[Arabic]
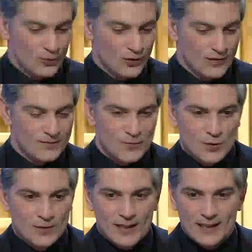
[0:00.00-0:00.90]
نقول
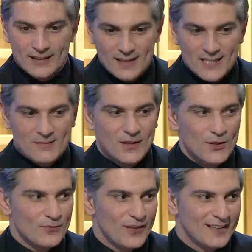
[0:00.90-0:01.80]
شبه خليه ازمه
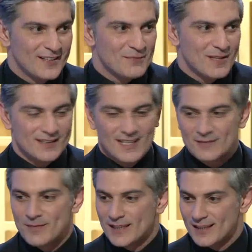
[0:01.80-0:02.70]
اليوم في حديث
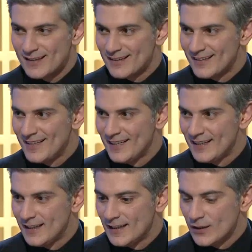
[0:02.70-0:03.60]
بغداد بين
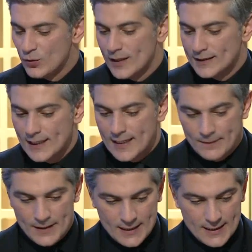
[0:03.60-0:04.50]
القواتنا
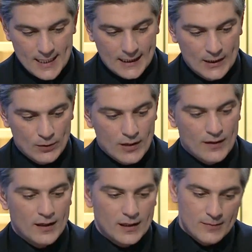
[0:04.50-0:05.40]
الامنيه الداخليه
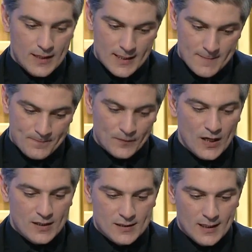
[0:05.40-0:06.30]
وكذلك بين
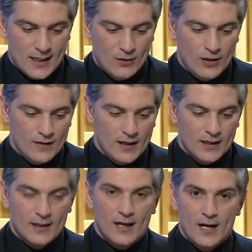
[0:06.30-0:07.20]
الصحه
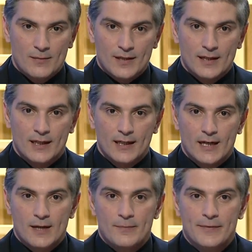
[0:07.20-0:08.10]
وكذلك عبر
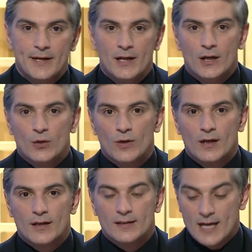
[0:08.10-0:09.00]
الاعلام
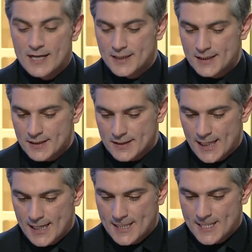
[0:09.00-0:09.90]
والتعزيز
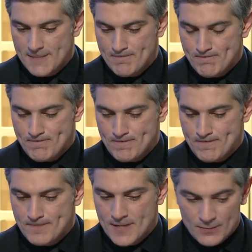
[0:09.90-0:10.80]
الصحي
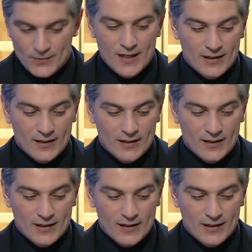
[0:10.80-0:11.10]
نبدا